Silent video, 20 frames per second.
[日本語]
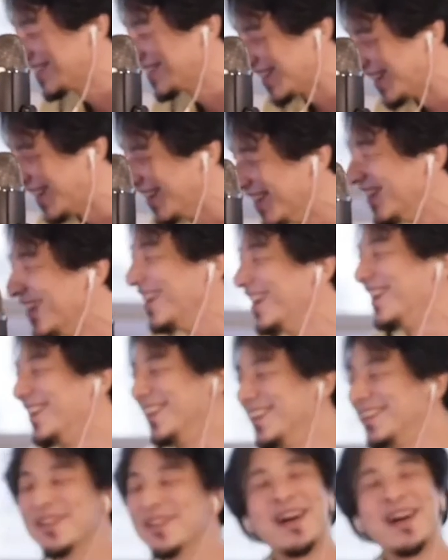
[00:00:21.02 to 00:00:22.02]
か
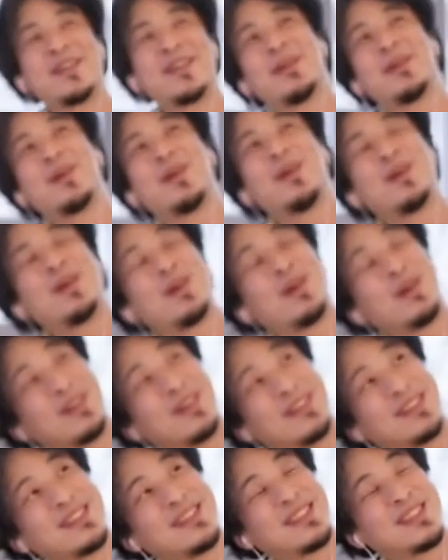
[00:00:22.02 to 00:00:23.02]
えっと、あ
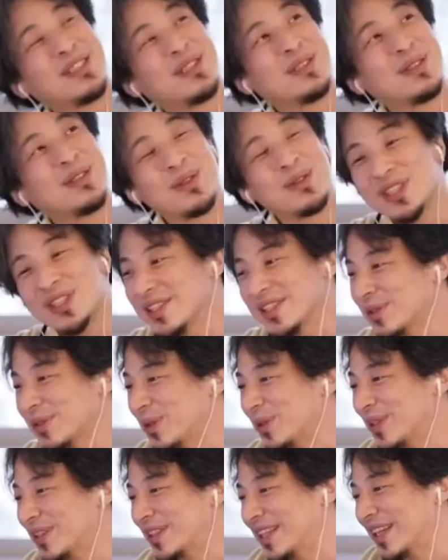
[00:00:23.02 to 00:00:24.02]
のー地球の人
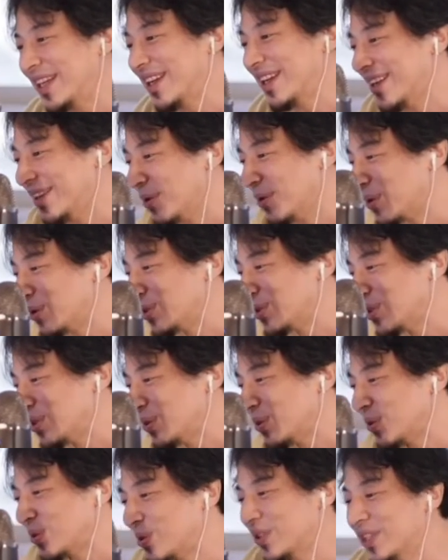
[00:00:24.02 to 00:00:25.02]
口って
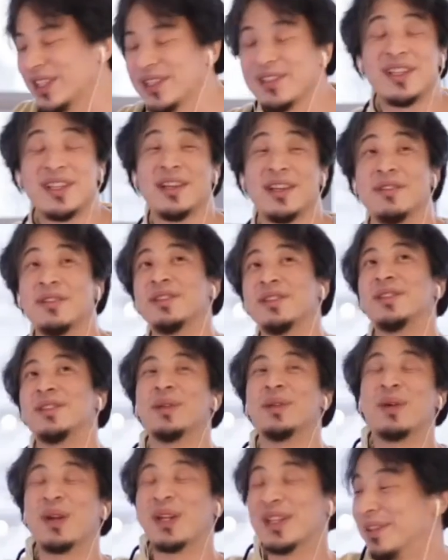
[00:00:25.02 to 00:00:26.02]
60億人ぐらいいるっ
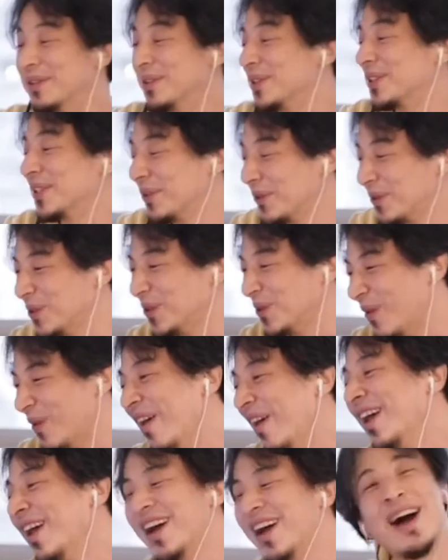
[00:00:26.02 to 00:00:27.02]
て言われてるんですけど、
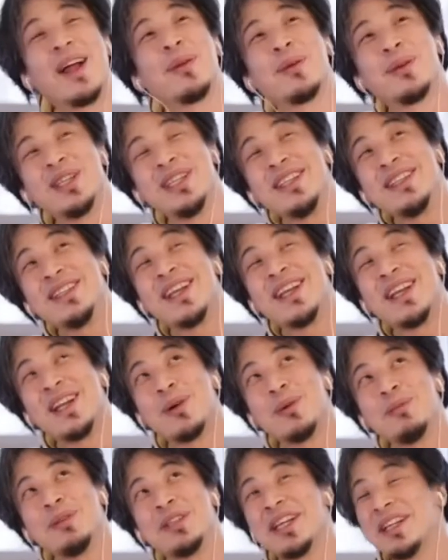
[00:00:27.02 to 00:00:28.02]
あの、E テレ
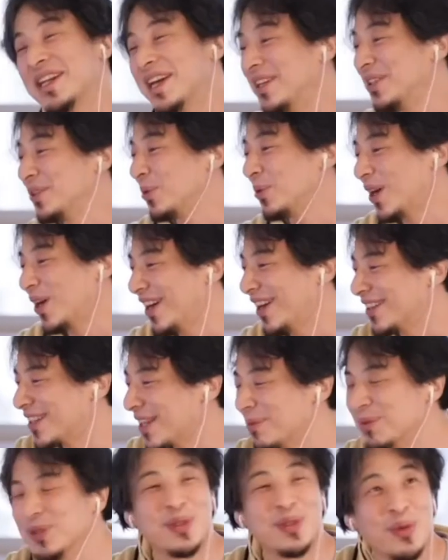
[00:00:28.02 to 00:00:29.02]
を見てない人が
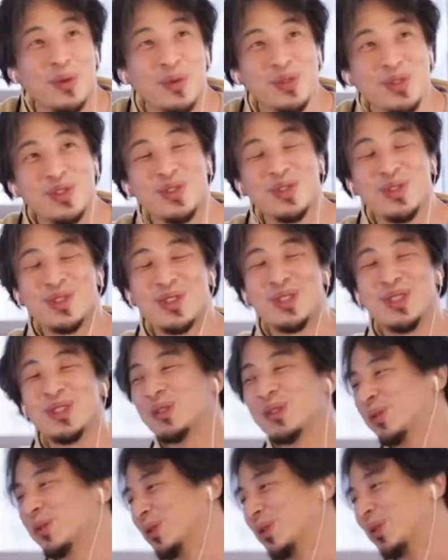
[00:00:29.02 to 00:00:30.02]
多分
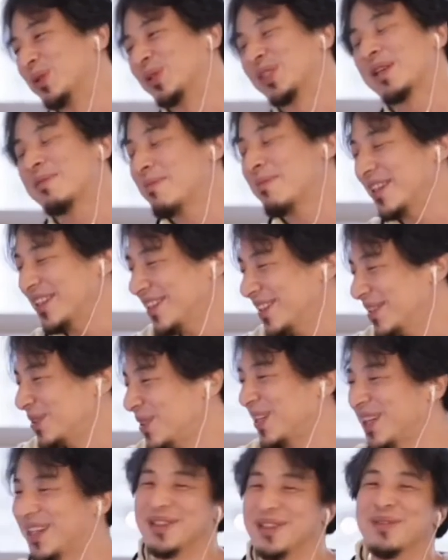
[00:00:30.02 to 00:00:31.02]
59億5000万人
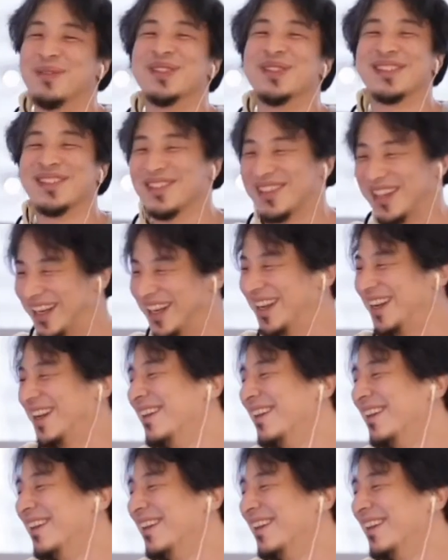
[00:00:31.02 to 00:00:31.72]
ぐらいだと思うんですよね。